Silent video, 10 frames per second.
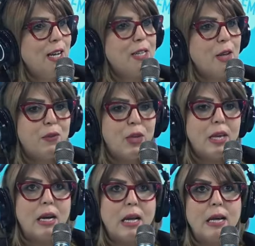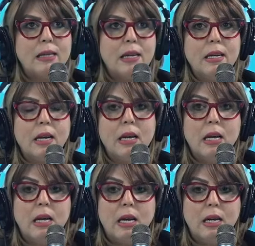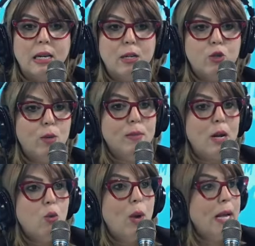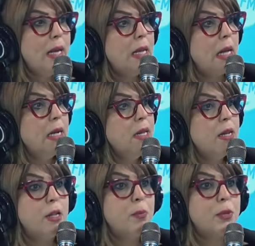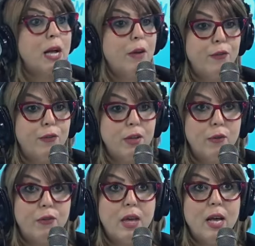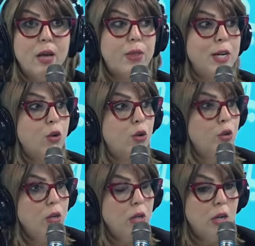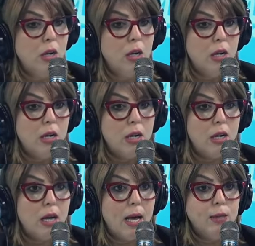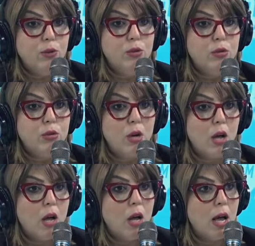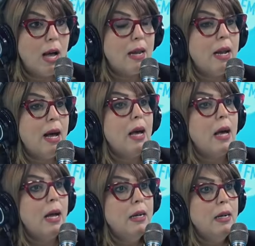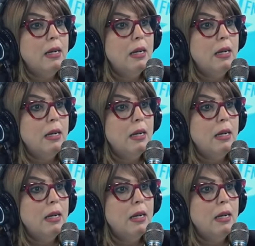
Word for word: التفكير على خاطر انا الجمله الوحيده اللي طيب. كتبتها في في هذا الكل طيب. آه، انه آه، على الاقل